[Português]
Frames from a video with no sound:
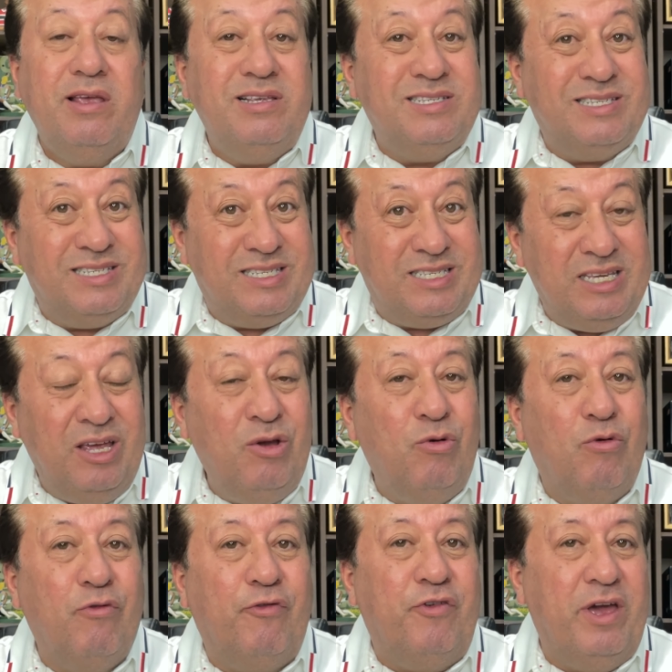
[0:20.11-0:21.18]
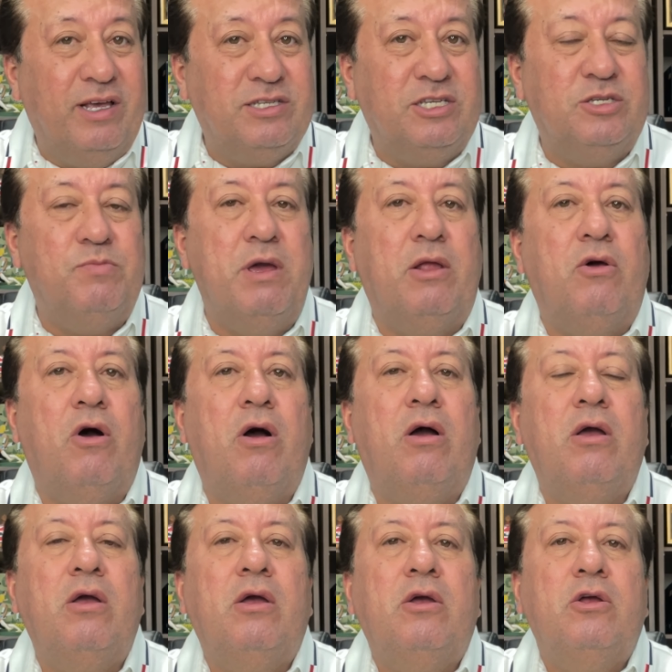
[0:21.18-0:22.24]
cinco vezes
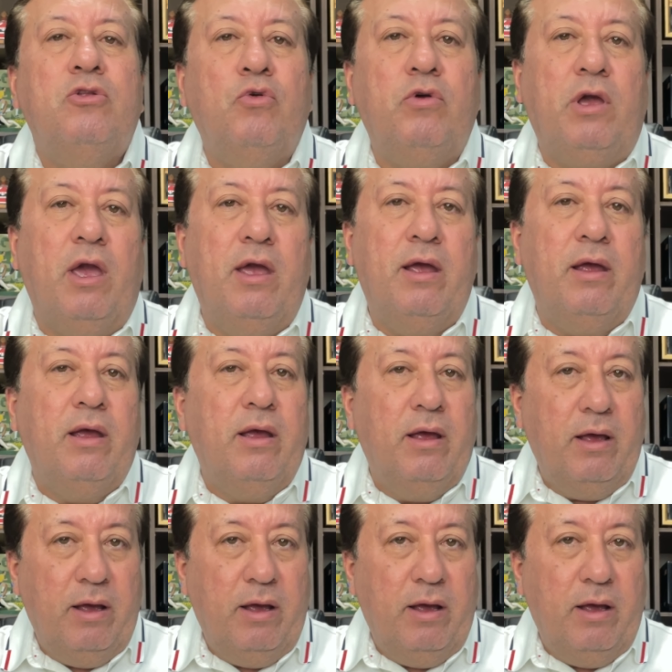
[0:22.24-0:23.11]
menor do que